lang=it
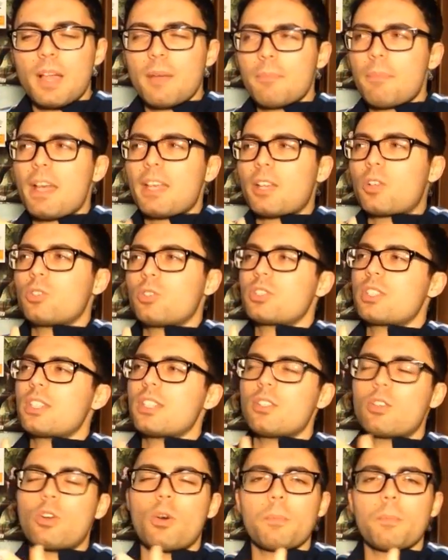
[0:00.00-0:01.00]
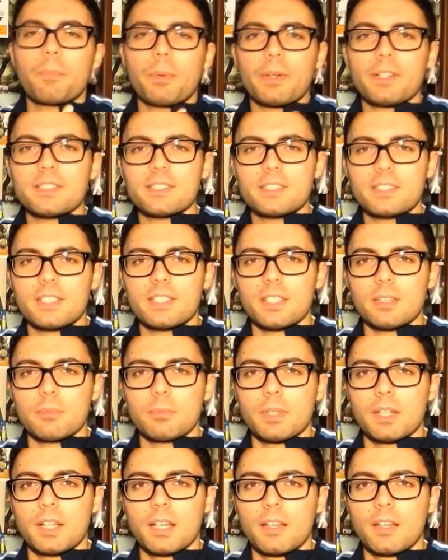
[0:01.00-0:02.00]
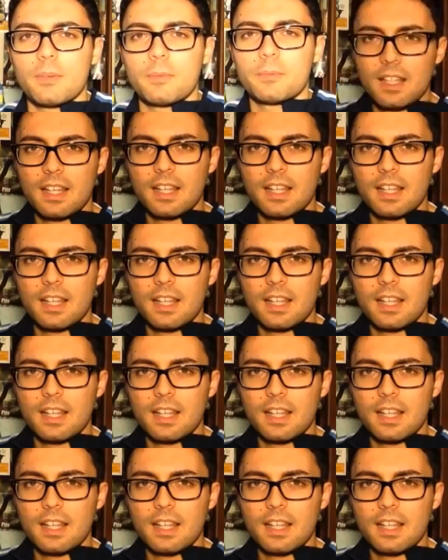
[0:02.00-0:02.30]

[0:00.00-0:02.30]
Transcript: mai così incomprensibile